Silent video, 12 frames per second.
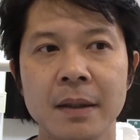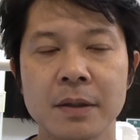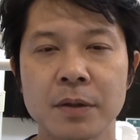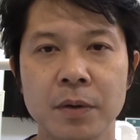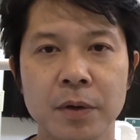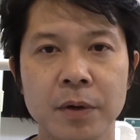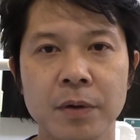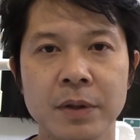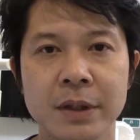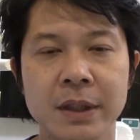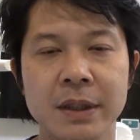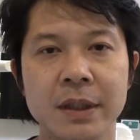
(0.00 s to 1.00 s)
そのよう
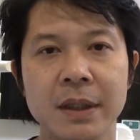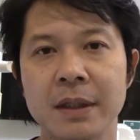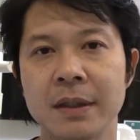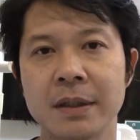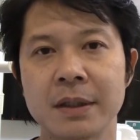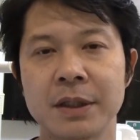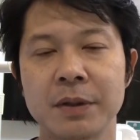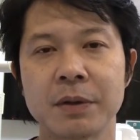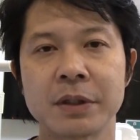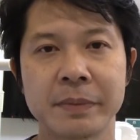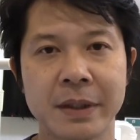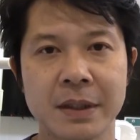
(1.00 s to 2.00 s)
に、えー、治
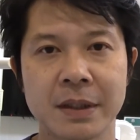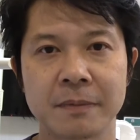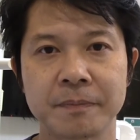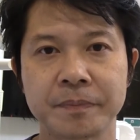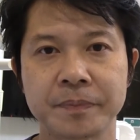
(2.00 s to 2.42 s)
療します